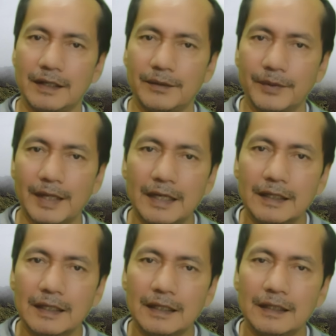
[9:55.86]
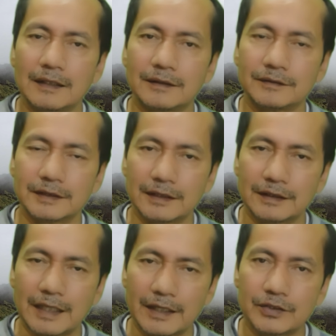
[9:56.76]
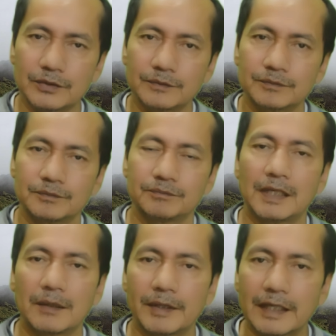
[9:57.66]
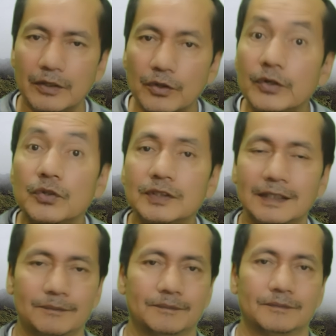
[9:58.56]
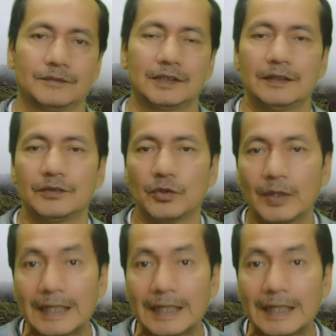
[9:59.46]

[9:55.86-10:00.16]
left en el derecho, van a ver que no enrosca. Yo he